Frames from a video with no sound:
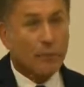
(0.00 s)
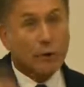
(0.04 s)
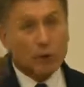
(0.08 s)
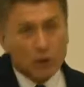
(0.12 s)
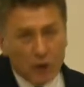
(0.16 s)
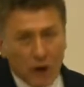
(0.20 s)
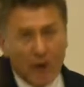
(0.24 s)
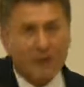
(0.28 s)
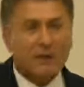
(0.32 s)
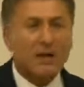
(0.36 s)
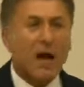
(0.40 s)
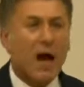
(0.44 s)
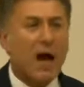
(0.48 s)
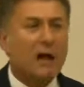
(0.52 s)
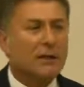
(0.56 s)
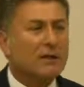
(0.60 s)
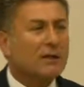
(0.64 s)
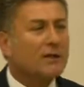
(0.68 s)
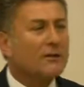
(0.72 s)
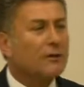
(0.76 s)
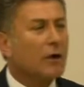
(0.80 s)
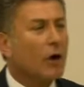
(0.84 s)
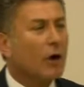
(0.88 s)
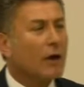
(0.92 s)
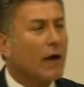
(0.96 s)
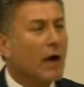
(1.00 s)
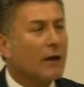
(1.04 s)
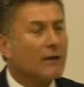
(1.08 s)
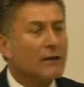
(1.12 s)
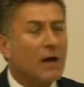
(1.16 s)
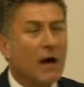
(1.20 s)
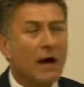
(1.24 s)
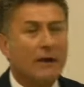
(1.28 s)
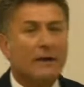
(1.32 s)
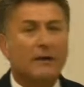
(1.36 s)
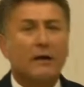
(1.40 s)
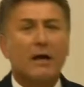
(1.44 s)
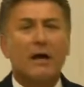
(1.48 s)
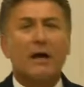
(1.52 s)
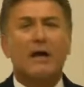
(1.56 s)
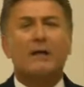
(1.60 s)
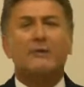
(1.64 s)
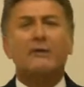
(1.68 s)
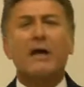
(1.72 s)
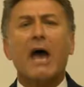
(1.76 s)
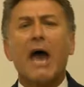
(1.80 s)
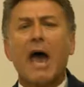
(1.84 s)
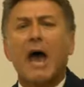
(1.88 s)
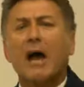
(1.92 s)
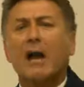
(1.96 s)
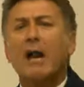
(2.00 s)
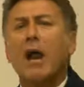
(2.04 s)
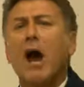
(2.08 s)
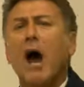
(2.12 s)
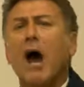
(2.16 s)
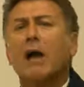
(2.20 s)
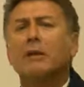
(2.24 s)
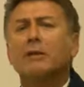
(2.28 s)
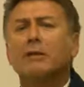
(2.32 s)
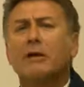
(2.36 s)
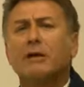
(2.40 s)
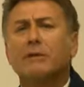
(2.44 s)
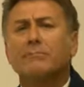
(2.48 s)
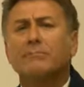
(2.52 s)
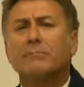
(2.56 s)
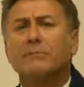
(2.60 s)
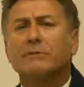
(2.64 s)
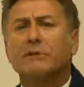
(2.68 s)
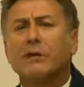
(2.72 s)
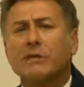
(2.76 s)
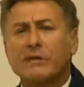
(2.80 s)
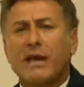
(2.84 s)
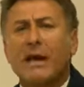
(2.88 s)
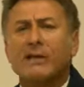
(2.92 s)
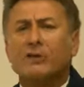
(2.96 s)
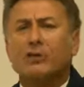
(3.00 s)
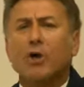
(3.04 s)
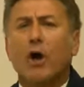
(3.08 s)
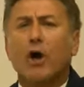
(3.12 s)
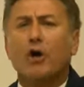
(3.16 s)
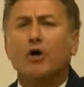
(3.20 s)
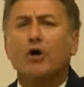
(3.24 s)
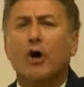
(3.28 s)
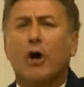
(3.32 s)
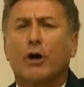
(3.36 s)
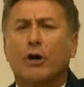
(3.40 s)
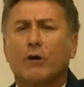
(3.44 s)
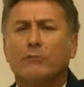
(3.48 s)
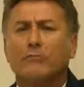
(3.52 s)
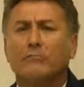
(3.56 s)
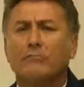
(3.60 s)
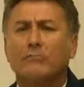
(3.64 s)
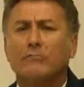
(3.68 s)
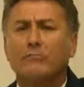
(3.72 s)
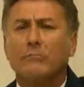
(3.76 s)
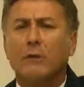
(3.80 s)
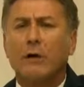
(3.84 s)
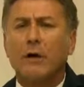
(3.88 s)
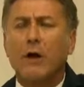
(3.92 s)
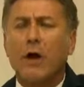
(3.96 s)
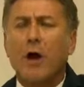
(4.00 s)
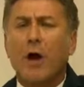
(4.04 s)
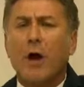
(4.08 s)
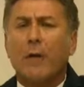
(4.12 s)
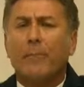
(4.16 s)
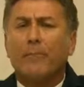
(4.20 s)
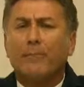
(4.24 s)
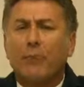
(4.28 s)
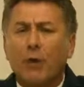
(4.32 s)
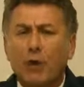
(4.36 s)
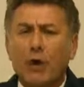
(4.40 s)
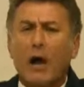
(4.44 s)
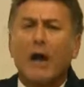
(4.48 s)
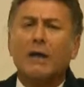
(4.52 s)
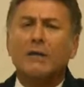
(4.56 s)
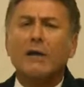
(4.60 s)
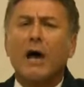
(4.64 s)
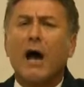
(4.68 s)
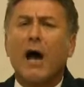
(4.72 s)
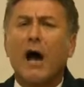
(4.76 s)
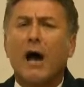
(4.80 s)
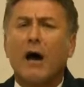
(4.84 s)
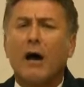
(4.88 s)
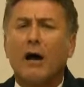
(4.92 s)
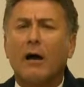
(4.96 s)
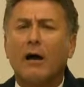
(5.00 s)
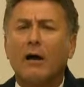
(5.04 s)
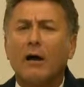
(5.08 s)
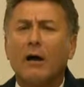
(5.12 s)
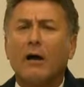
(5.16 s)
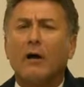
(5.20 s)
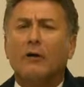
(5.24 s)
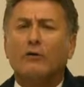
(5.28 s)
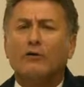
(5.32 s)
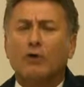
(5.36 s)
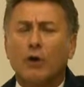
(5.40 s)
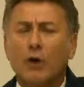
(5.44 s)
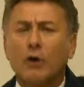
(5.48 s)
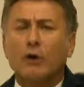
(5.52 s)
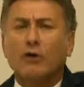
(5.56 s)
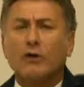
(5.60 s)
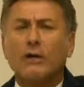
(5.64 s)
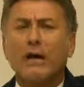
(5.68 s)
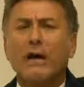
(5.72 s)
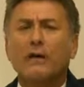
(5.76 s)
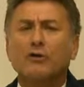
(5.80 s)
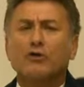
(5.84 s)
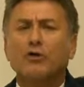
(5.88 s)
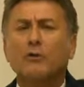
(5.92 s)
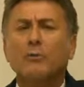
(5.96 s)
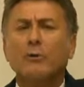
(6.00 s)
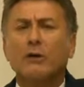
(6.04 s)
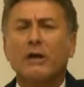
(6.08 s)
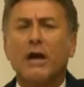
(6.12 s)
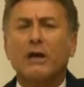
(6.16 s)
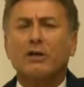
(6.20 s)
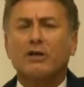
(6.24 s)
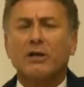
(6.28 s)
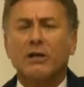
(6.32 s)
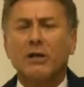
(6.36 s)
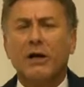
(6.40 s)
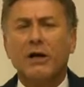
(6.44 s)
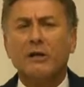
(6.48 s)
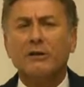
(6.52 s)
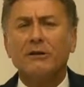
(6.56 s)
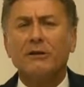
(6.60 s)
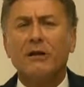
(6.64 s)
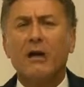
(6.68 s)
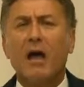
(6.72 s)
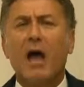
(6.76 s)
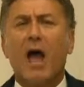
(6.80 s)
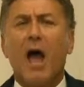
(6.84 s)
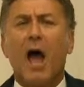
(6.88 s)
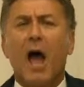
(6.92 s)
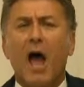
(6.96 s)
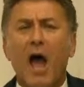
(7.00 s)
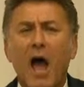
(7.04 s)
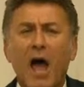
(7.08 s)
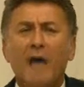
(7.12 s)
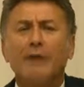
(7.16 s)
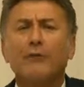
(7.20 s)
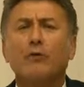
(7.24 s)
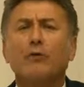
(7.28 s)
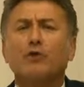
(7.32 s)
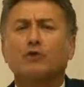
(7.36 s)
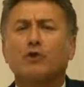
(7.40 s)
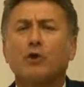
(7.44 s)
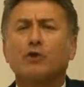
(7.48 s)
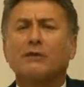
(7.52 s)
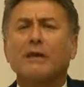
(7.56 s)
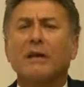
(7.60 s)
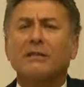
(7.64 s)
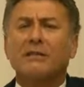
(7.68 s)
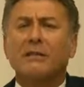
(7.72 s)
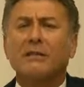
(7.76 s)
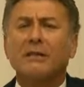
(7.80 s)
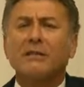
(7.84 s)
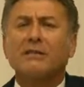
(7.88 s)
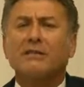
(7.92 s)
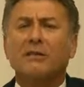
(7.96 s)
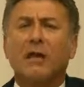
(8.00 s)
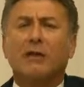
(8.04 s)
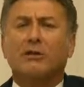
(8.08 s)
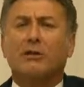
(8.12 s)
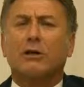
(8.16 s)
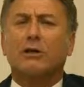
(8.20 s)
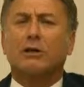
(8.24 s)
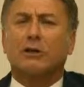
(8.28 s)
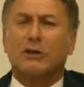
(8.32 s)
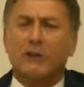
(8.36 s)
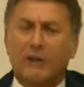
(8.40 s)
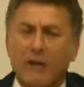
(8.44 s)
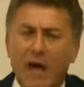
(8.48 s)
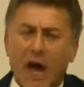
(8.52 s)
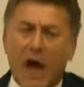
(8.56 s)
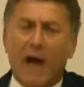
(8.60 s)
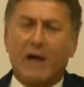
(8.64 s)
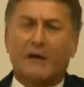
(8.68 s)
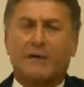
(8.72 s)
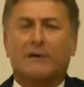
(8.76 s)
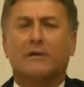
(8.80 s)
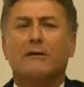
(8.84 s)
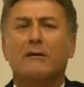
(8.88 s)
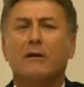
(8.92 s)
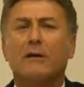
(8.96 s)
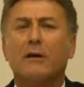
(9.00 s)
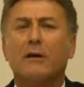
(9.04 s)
bu çatı altında olanlar, değerli halkım size söylüyorum. Burada Türkiye Cumhuriyeti'nin en ucuz etinin satıldığı yer.